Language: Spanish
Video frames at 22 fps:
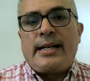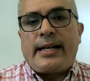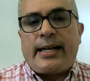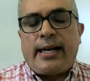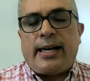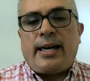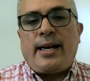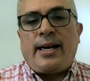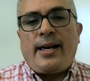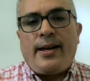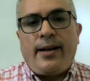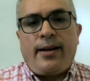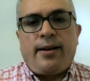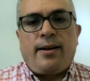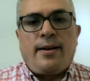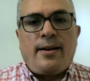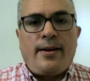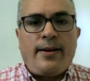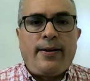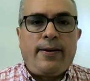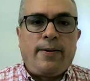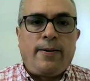que
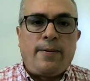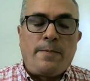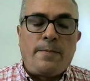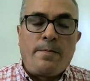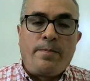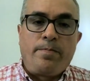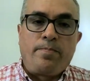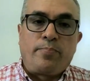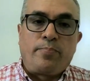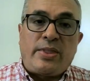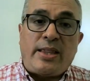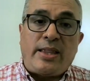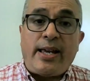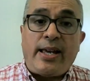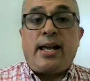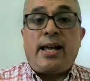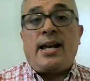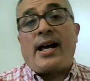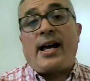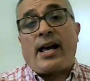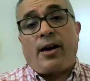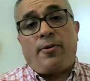em,
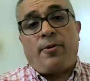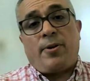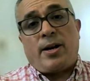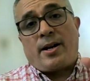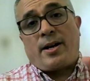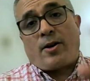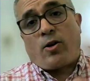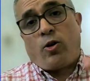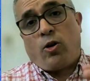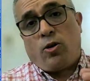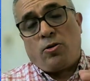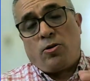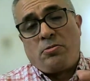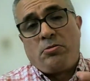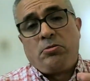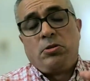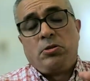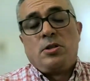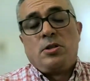tiene que ver con